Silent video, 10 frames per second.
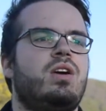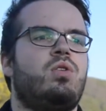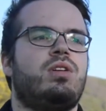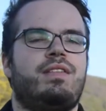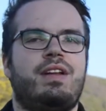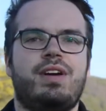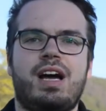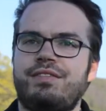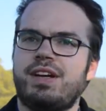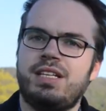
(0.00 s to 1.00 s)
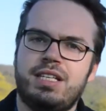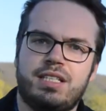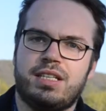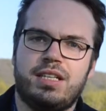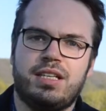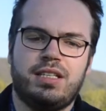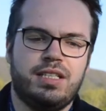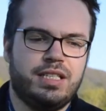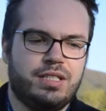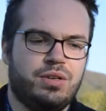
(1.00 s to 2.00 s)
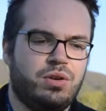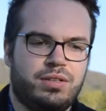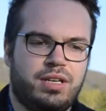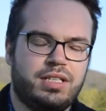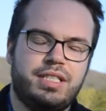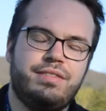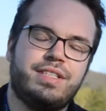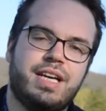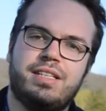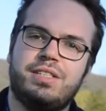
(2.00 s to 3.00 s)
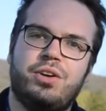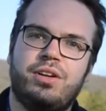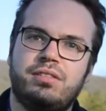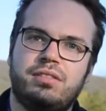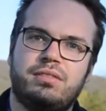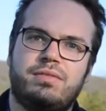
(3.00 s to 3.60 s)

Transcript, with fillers: oder wenn wir einfach nicht, äh, nicht äh, tief tackeln können,